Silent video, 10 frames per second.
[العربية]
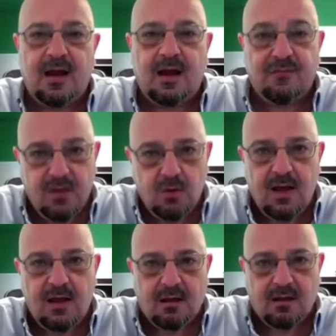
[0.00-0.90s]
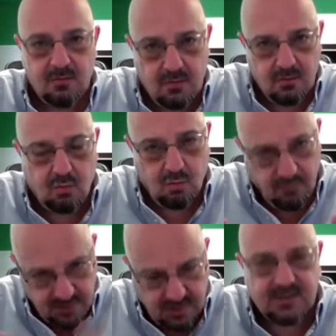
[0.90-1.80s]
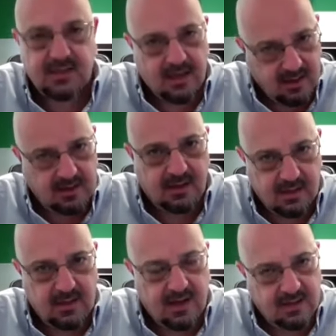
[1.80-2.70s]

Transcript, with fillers: هلا في يقول هيك وفي حس هيك اكيد